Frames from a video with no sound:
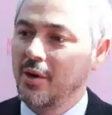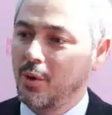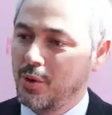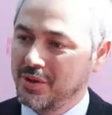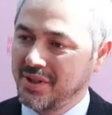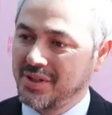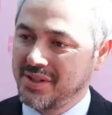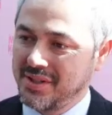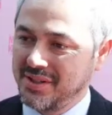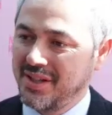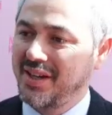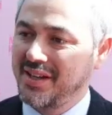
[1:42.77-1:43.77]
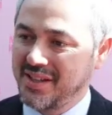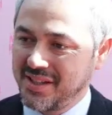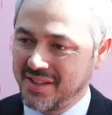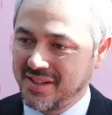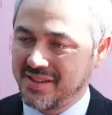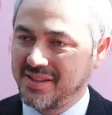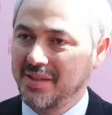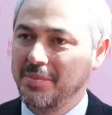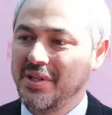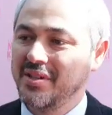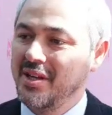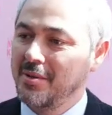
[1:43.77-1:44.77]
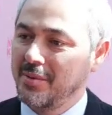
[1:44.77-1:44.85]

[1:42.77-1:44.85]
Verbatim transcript: ortak akılla hareket ettiği bir